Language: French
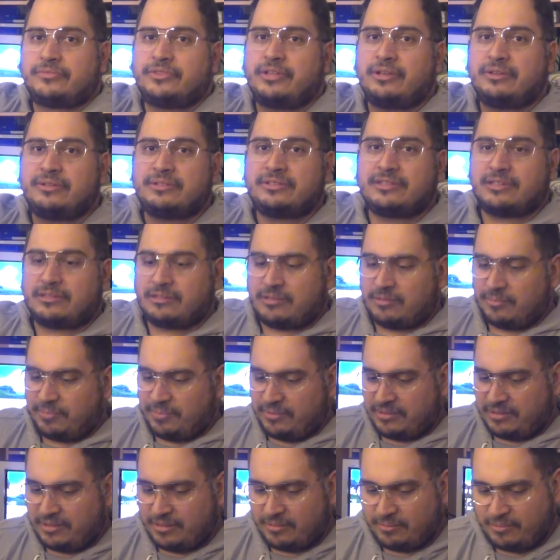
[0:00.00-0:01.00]
Dans cette
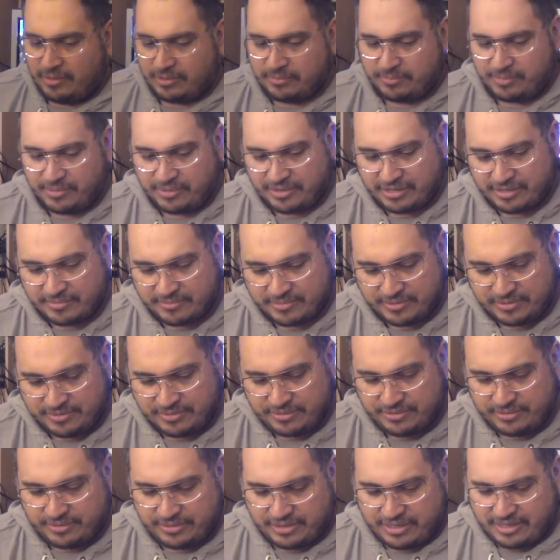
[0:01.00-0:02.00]
petite boîte Pokémon,
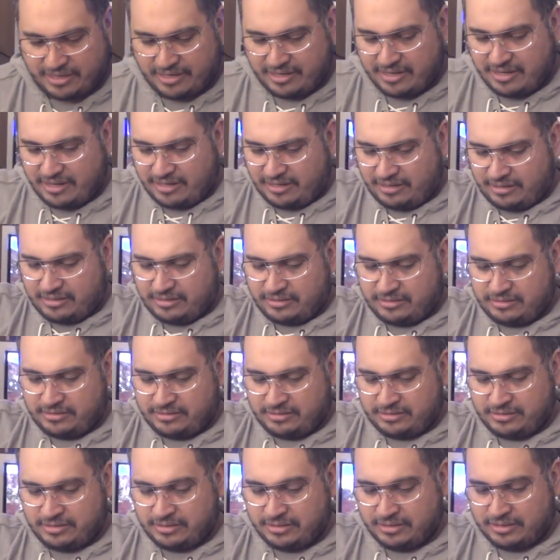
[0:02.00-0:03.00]
donc il y a
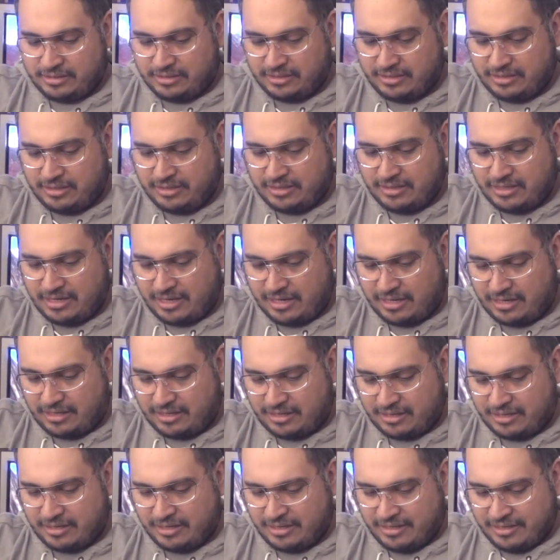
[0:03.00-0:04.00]

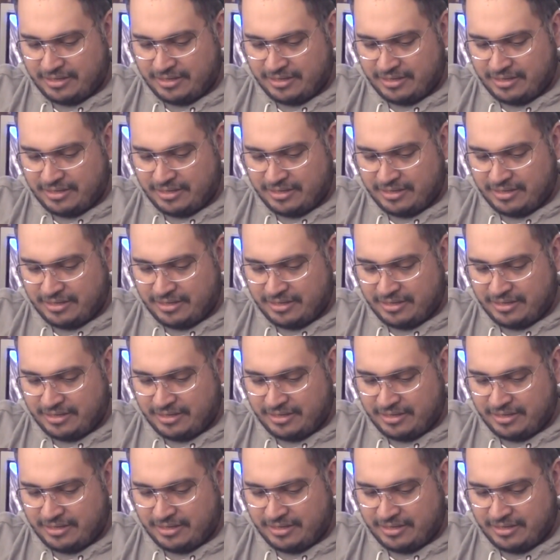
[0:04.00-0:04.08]
la...